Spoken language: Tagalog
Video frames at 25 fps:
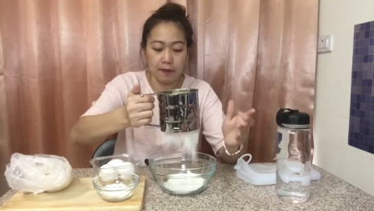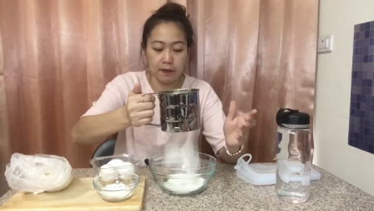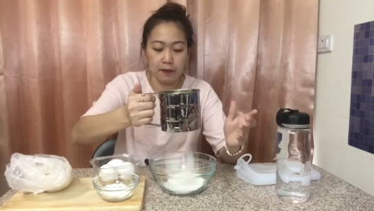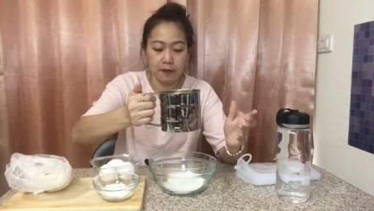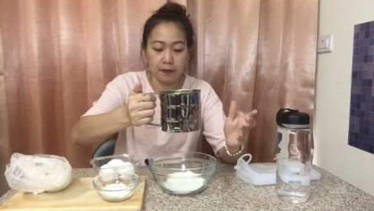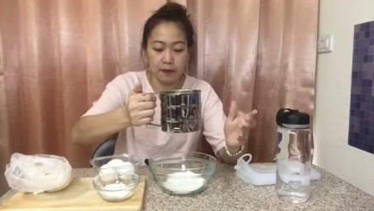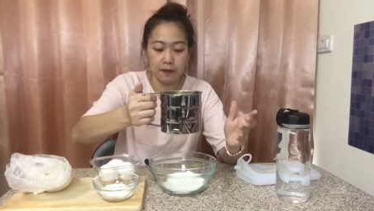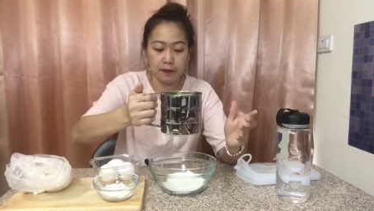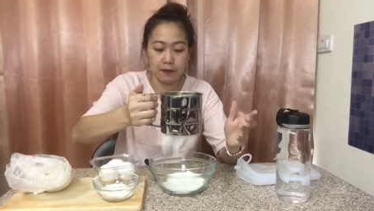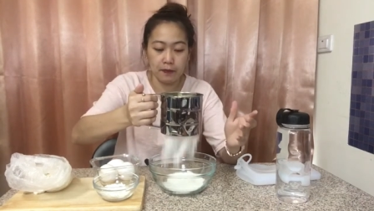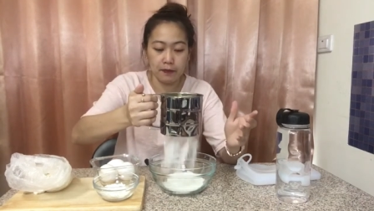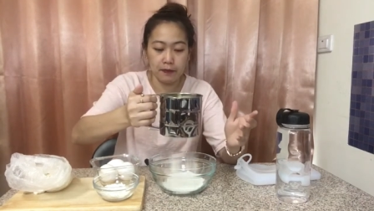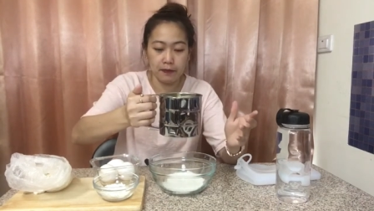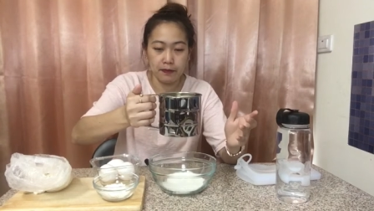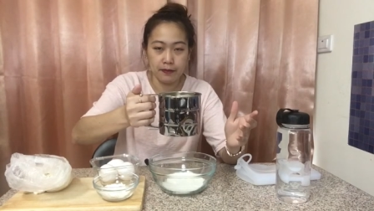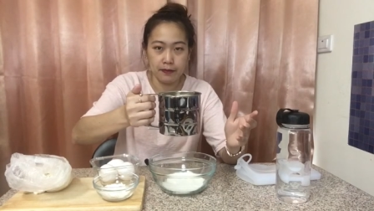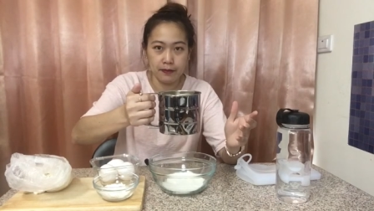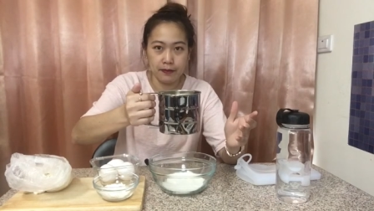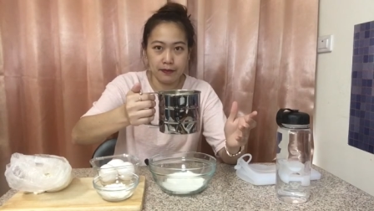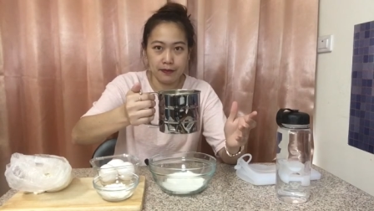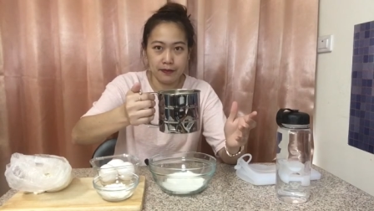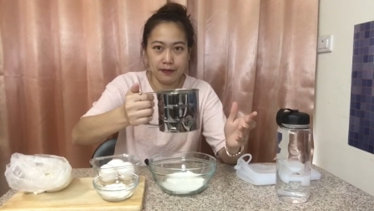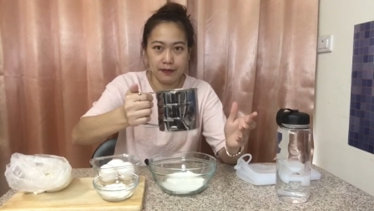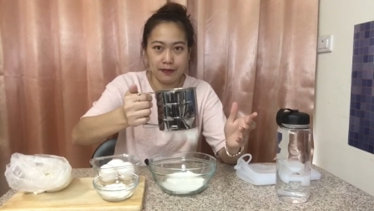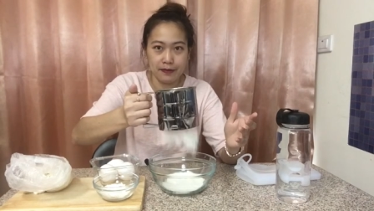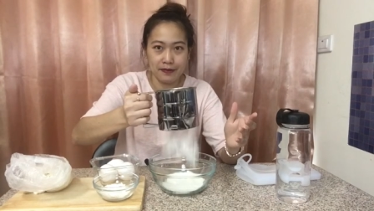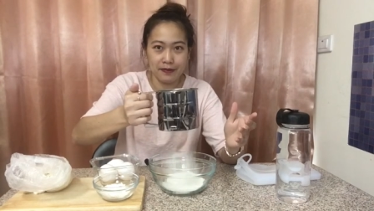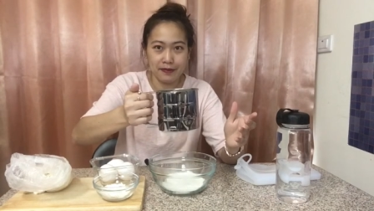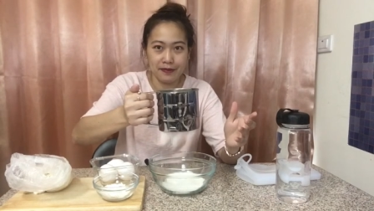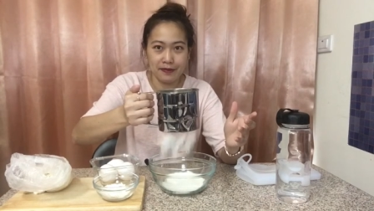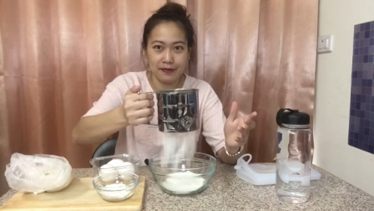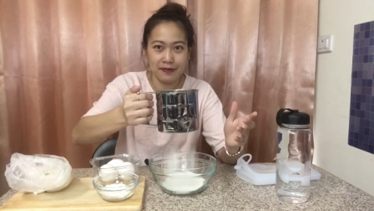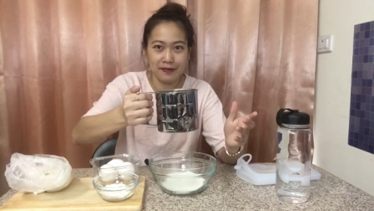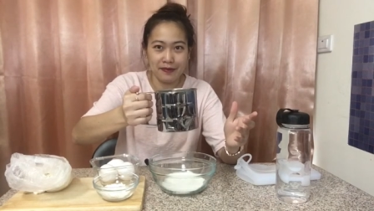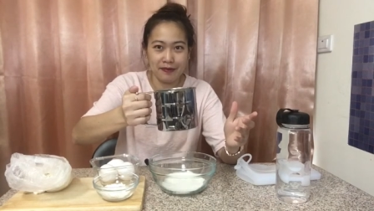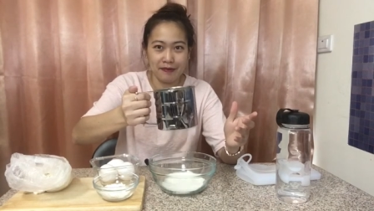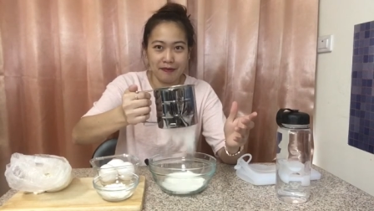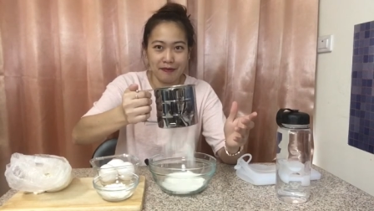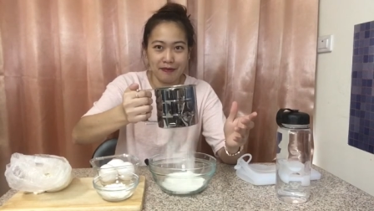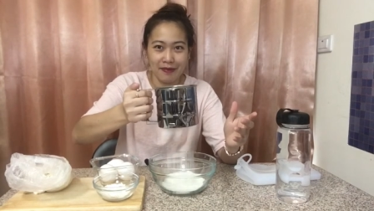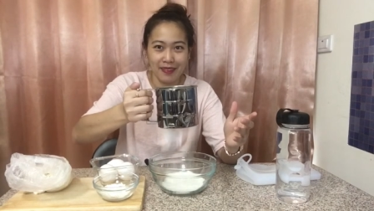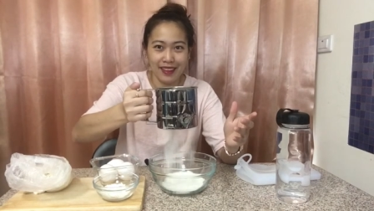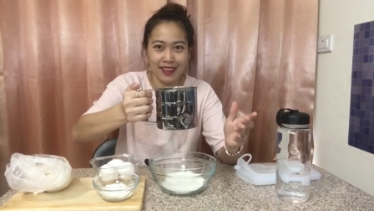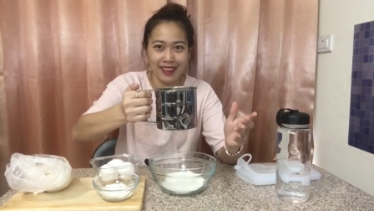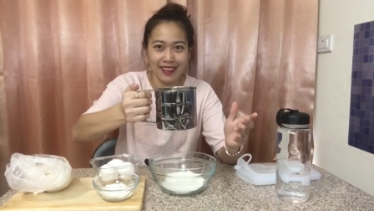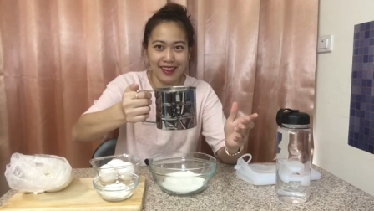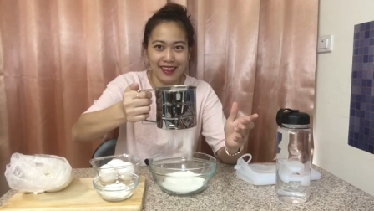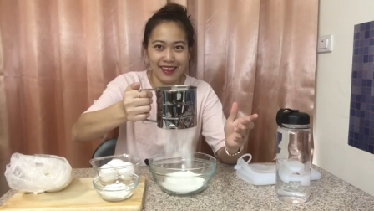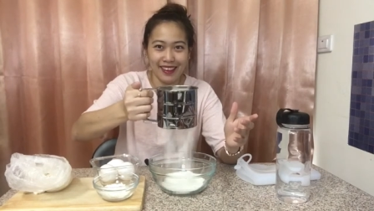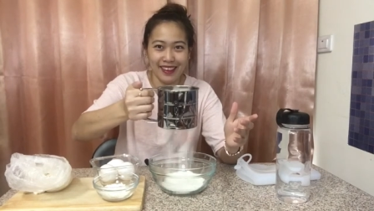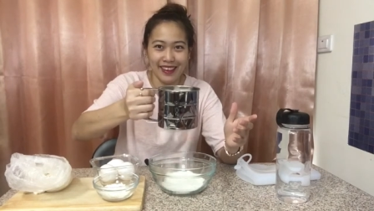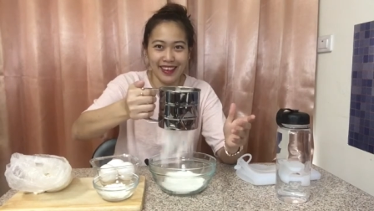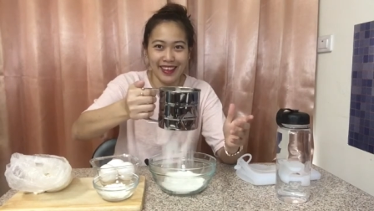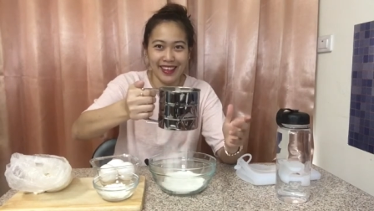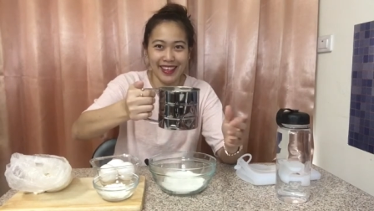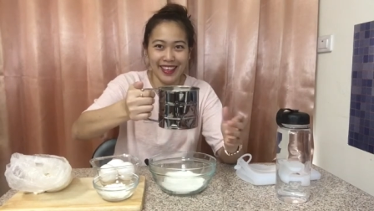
Hmm? Oh,